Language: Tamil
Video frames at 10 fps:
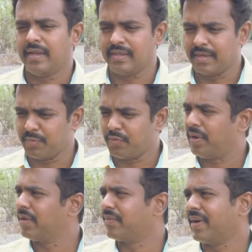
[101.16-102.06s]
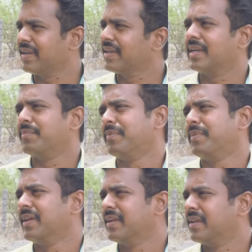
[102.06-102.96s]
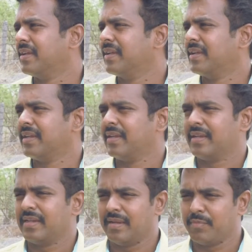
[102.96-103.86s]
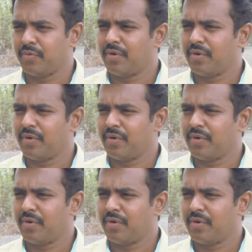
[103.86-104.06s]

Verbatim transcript: நம்ம ஊரில் ஒரு வழக்கம் இருக்கு மாப்பிள்ள நம்ம